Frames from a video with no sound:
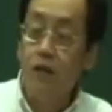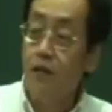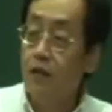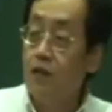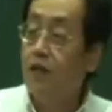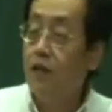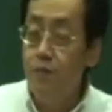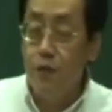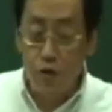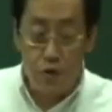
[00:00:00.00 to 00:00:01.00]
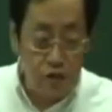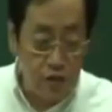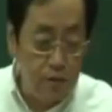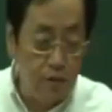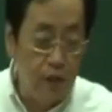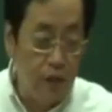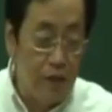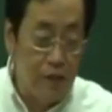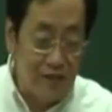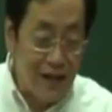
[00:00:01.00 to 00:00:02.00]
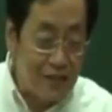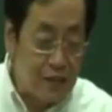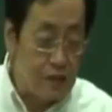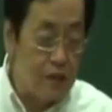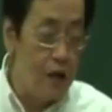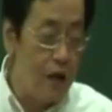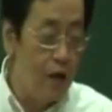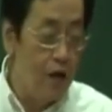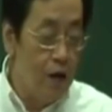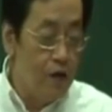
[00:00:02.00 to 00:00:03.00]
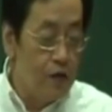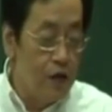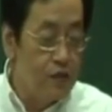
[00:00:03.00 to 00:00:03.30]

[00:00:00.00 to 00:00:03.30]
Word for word: 他葛根的根比较实，里面很扎实，好，